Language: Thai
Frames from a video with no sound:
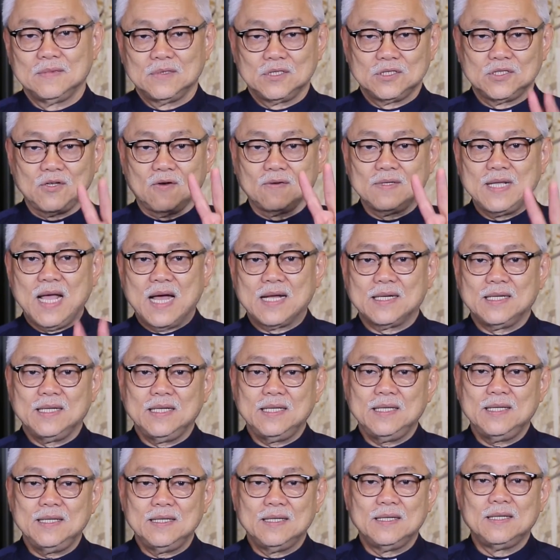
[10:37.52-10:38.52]
สองอย่างนี้
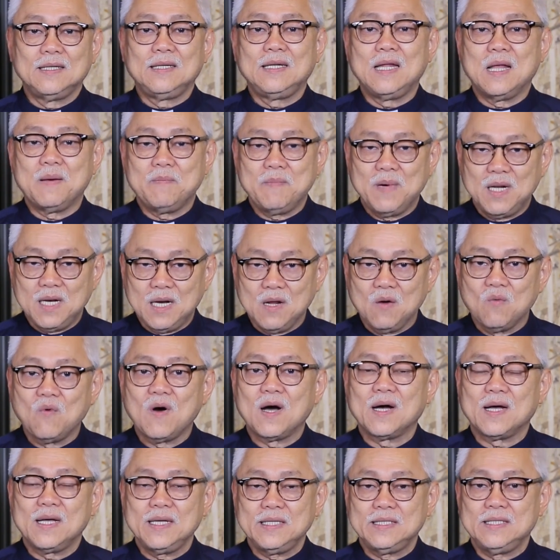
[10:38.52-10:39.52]
ระมัดระวั
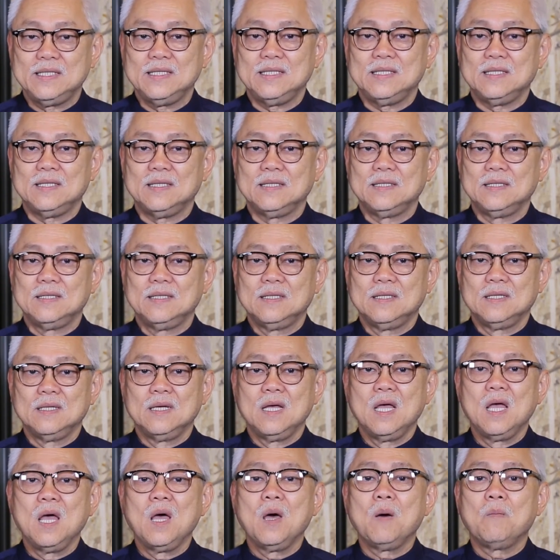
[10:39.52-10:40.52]
งให้ดี
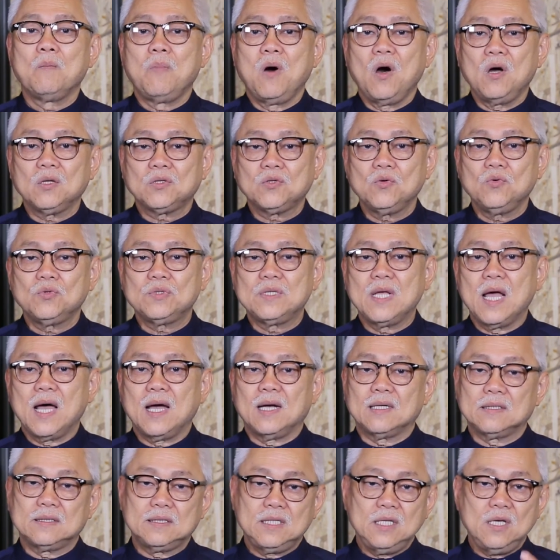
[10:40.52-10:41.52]
เพราะทุกอย่าง
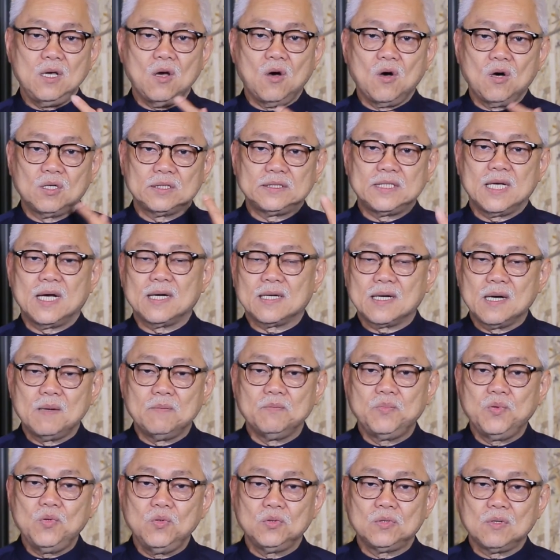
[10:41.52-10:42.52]
ที่ออกจาก
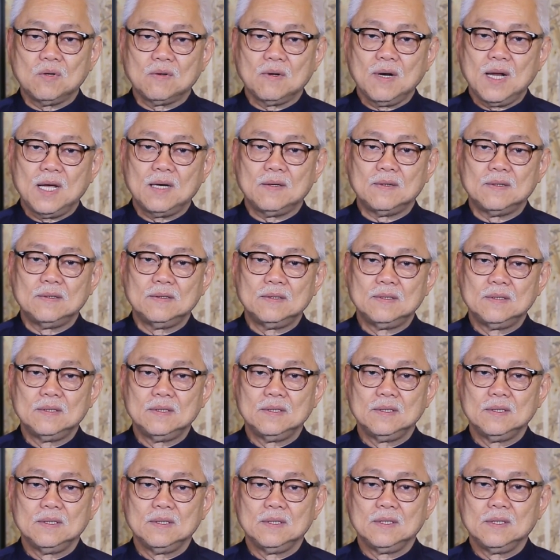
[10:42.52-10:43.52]
คำพูดของเรา
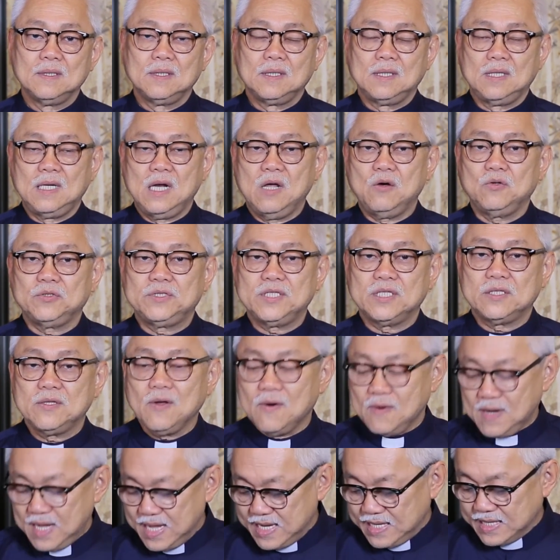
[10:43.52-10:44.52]
เราจะต้อ
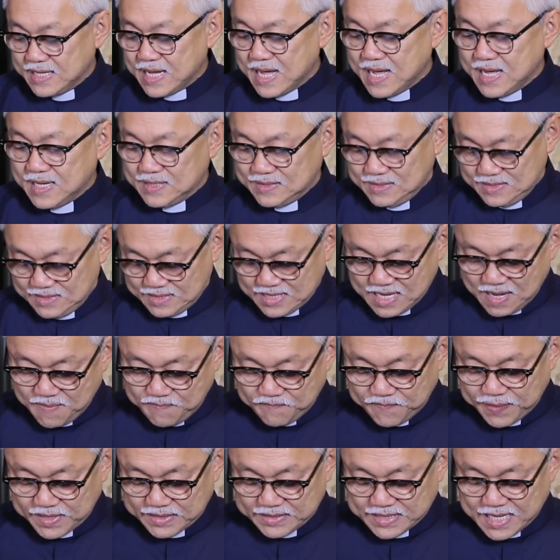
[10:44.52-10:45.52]
งให้การกับ
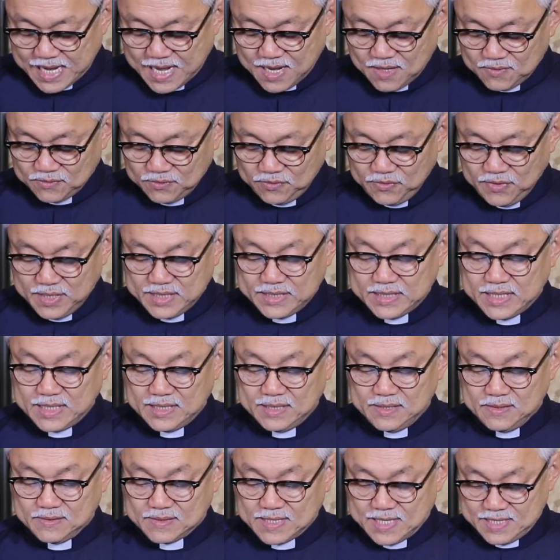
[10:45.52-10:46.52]
พระเจ้าด้วยเช่น
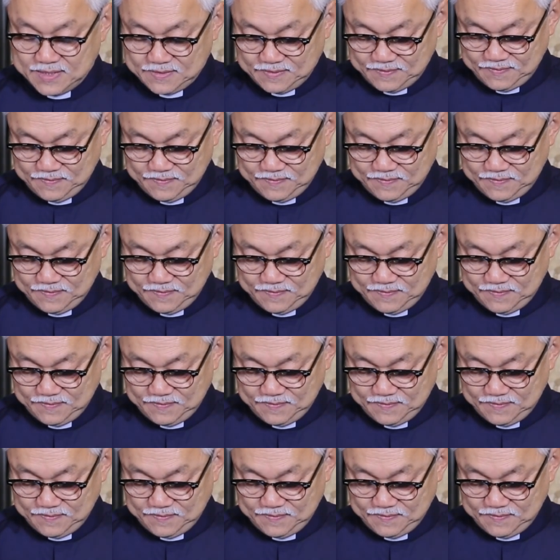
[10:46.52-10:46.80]
เดียวกัน